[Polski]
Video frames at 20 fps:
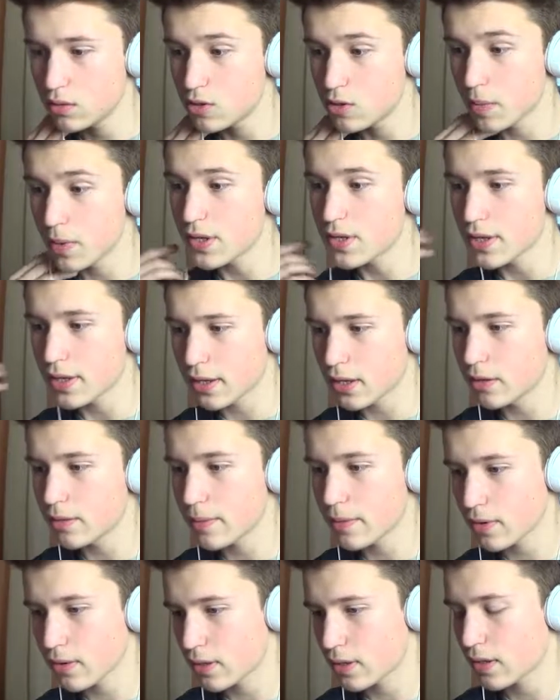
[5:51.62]
zobaczcie jakie,
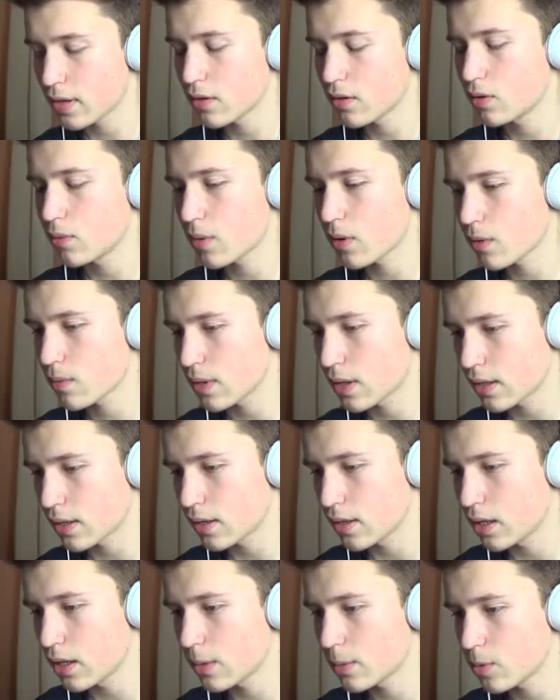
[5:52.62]
jakie oni mają
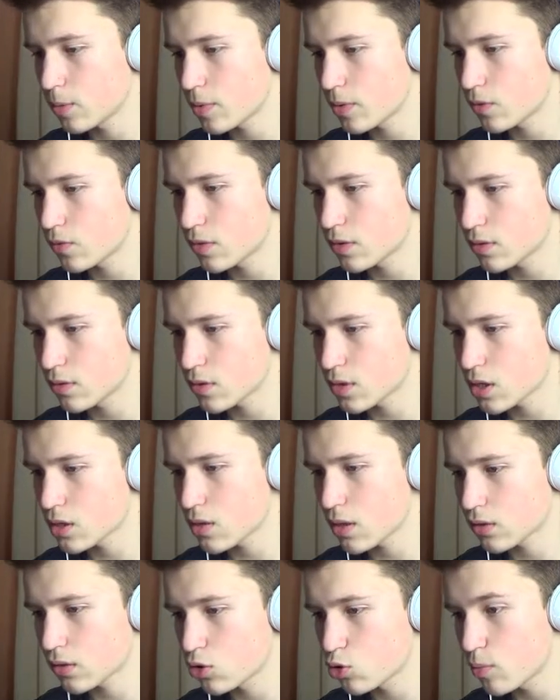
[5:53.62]
rangi. Ja mam dopiero 23,
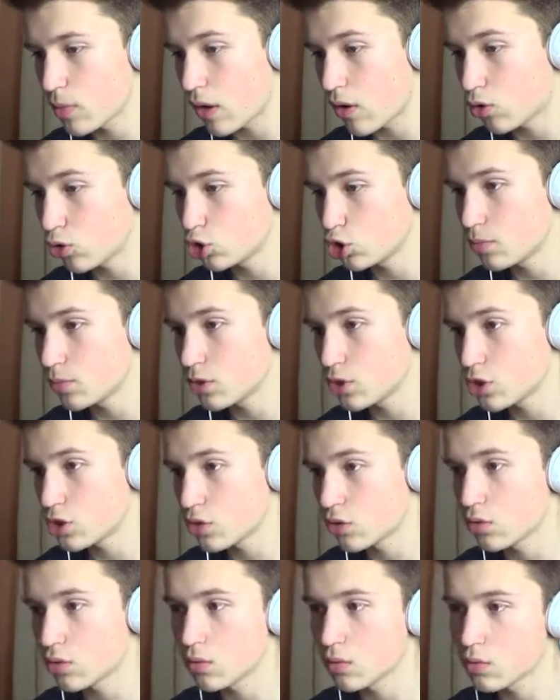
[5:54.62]
a ktoś ma
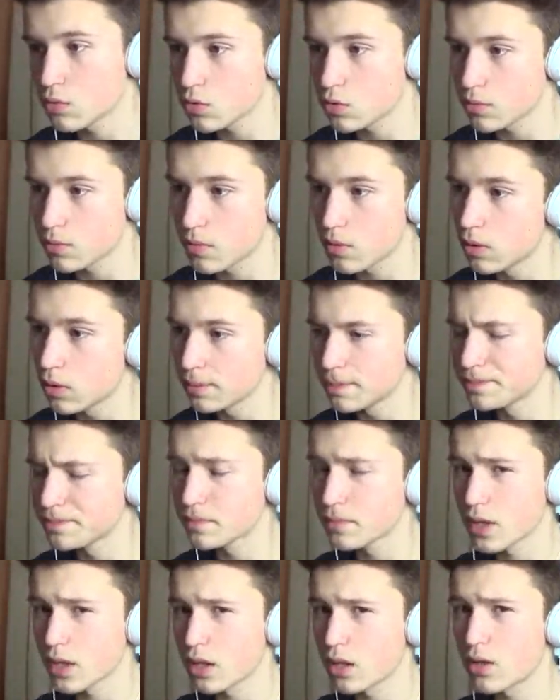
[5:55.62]
88.
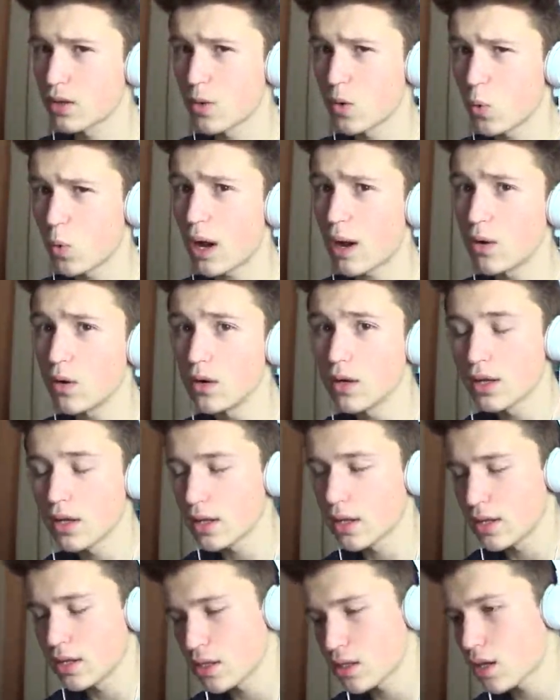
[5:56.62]
Wow,
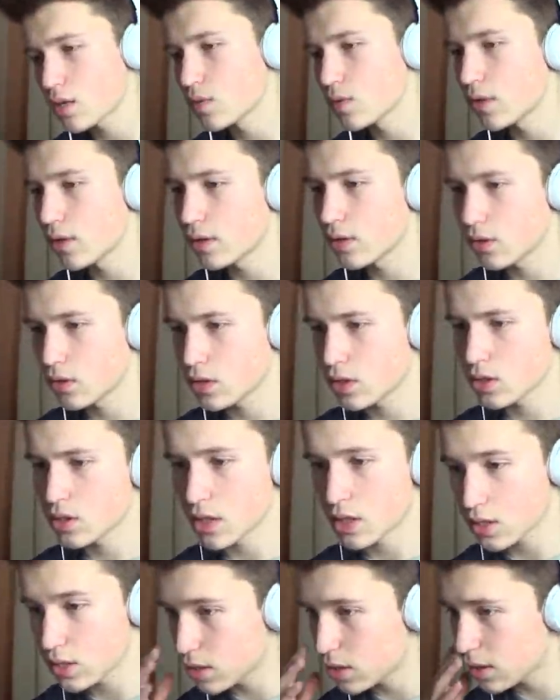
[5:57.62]
czasem tego
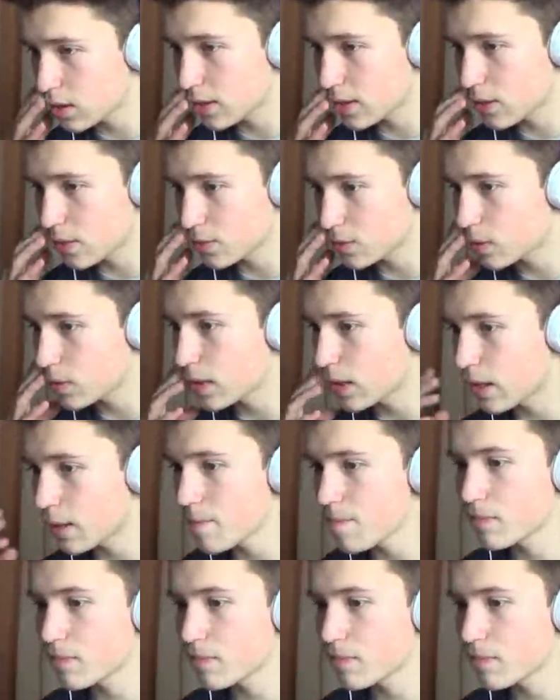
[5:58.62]
że aż tyle grał w tą grę.